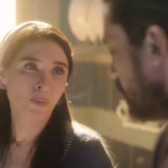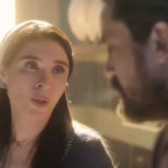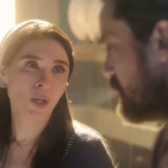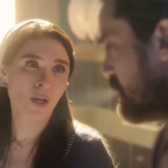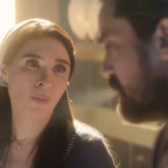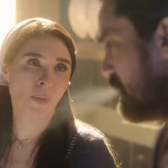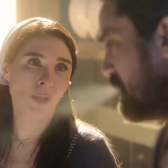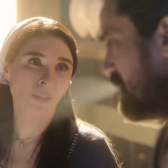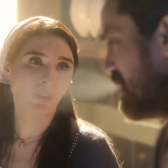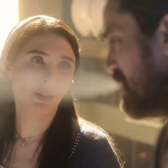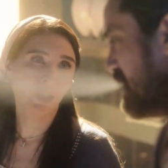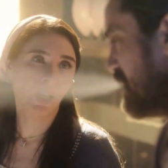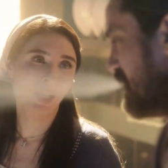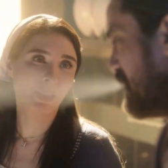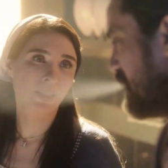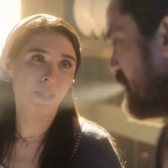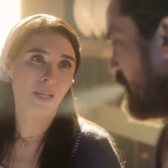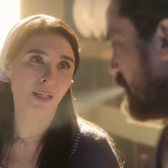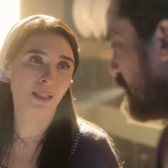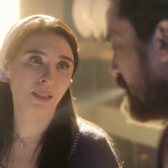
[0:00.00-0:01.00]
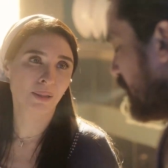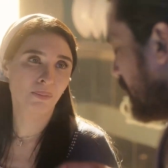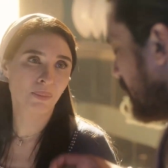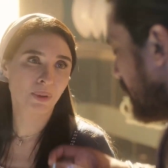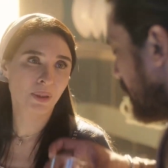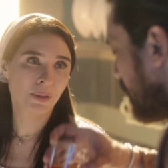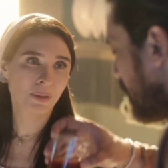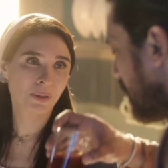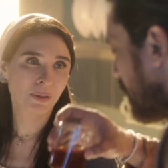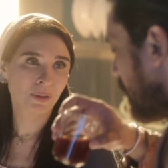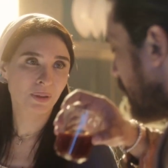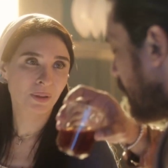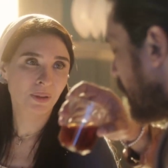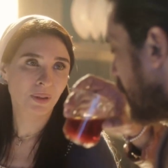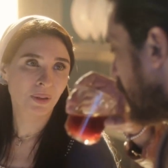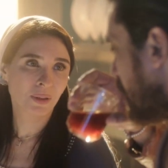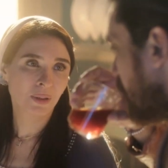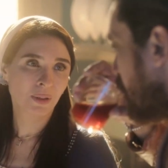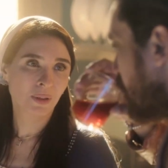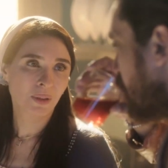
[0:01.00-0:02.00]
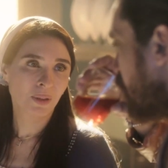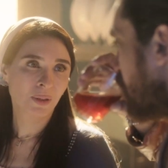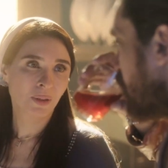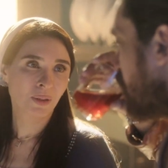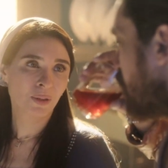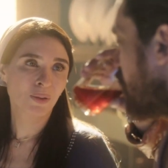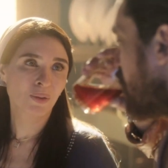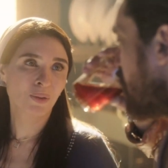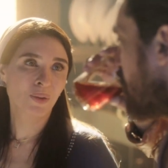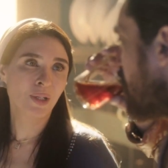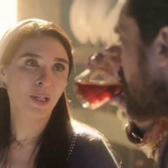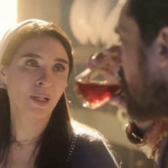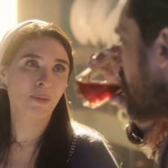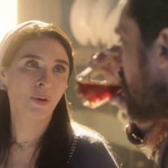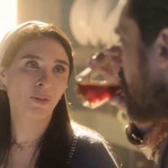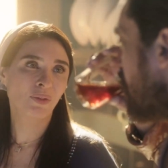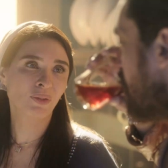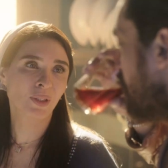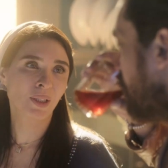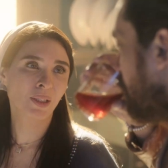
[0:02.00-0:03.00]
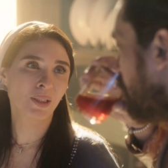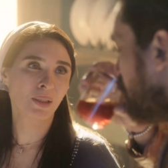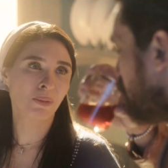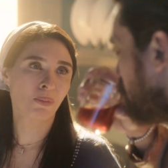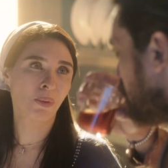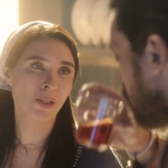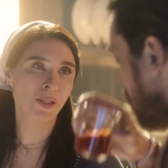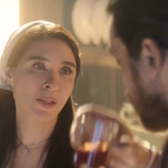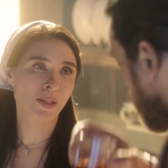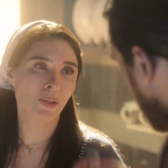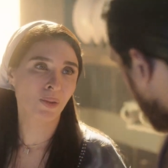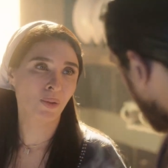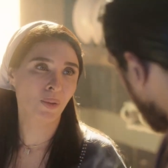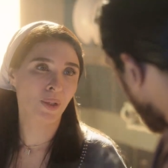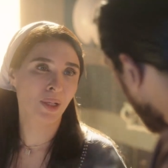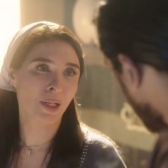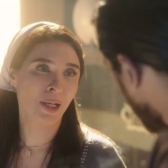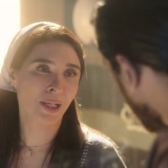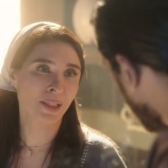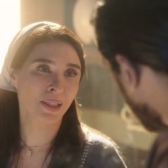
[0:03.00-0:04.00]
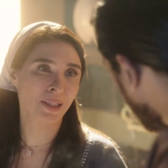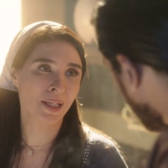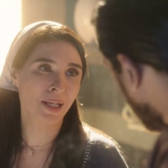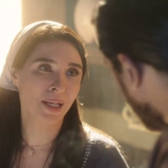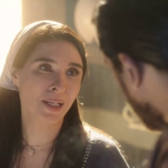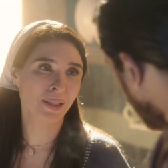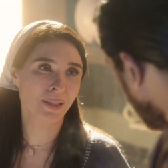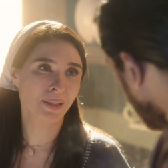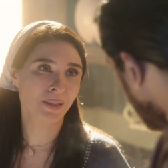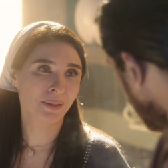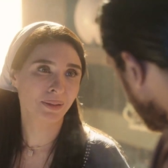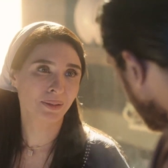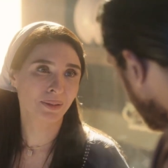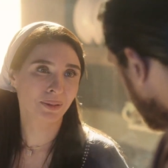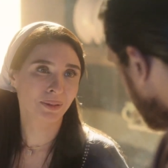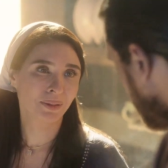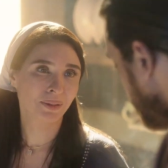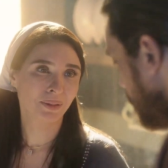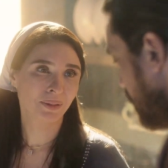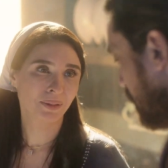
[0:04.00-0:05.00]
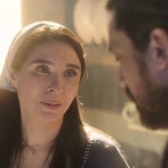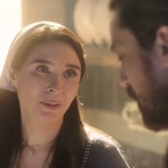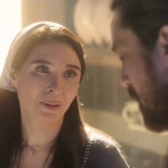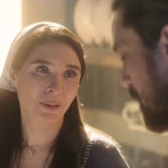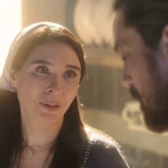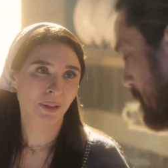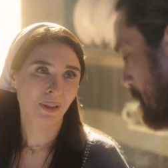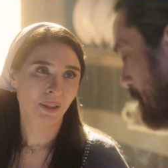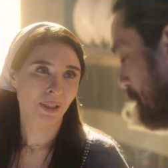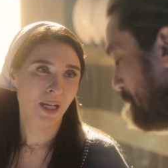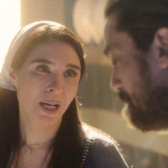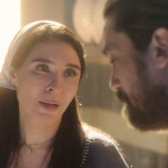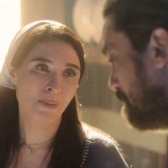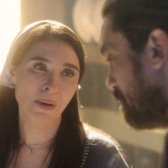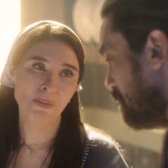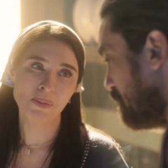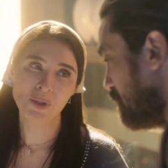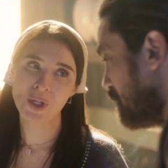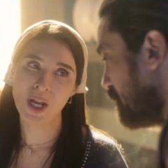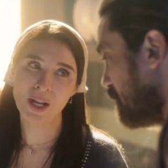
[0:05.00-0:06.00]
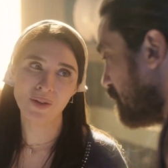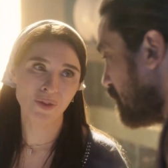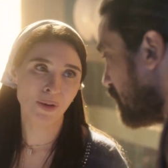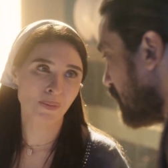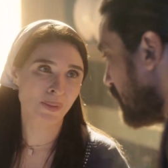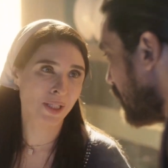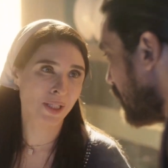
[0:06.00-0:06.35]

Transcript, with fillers: ابويا مقطع لي قلبي كل ما افتكر بوصيته للعيال ابقى مش عارفه